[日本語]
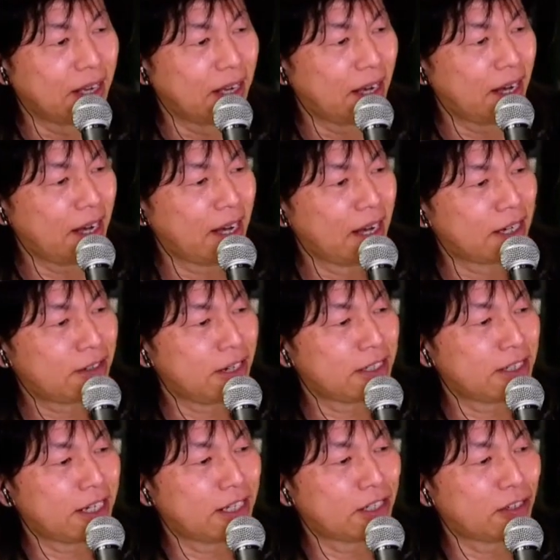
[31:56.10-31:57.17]
あ、倉
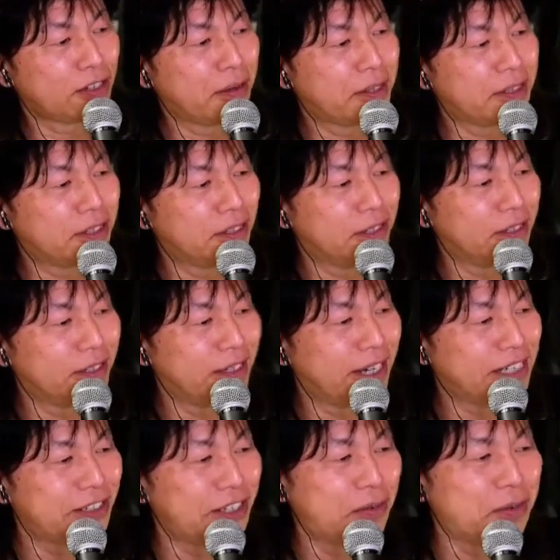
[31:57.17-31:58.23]
橋さんありがとうございます。
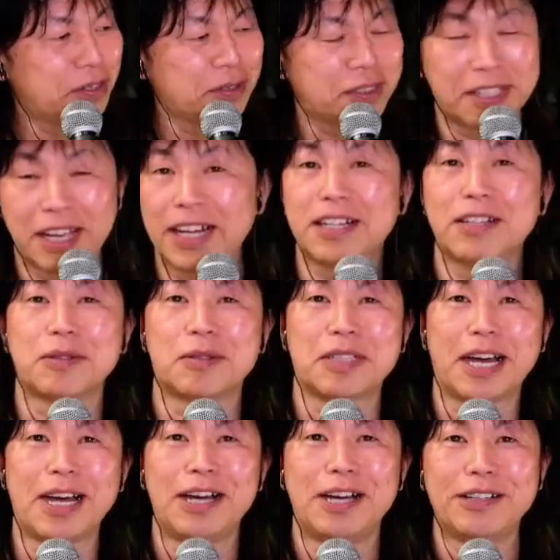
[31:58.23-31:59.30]
走りおめでとうございます。ありがとうご
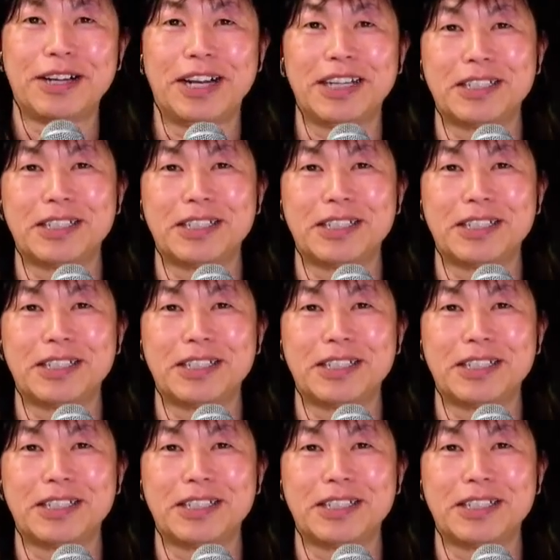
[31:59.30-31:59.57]
ざいます。あ、倉橋さ